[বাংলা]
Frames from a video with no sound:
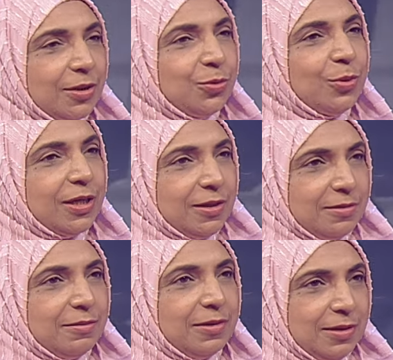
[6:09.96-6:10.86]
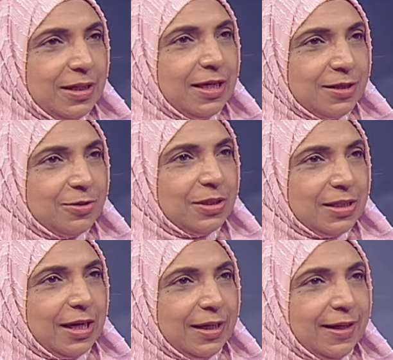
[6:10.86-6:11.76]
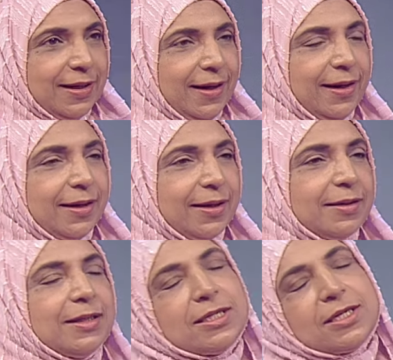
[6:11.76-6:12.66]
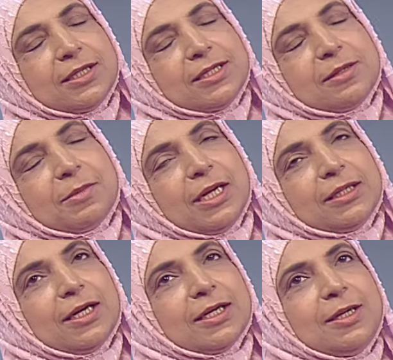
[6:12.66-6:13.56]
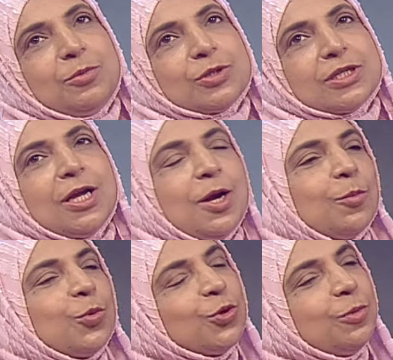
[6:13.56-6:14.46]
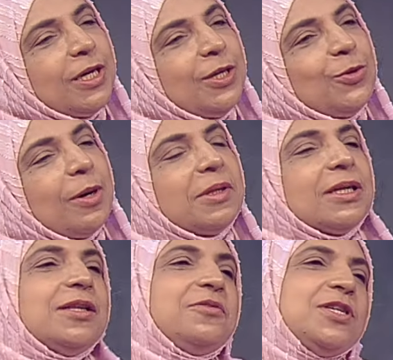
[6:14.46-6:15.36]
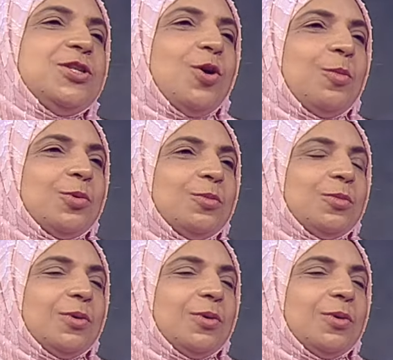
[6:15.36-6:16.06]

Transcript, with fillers: আল নূরের দিকে যদি তাকাই হ্যাঁ তিরিশ একত্রিশ নম্বর আয়ত আল্লাহ কি বলছেন প্রথমে কিন্তু আমাদেরকে দৃষ্টি অবন